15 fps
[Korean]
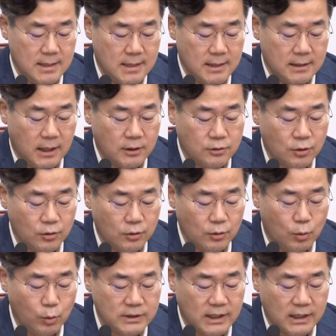대선
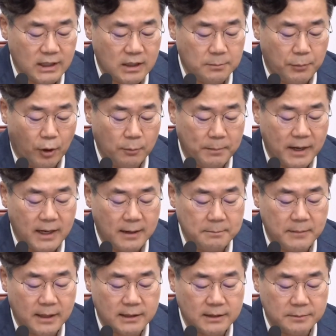공작이 명백한
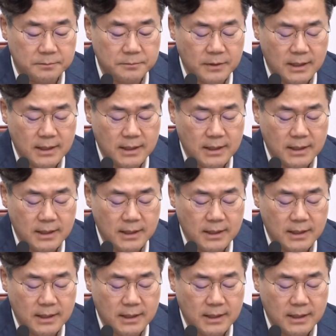만큼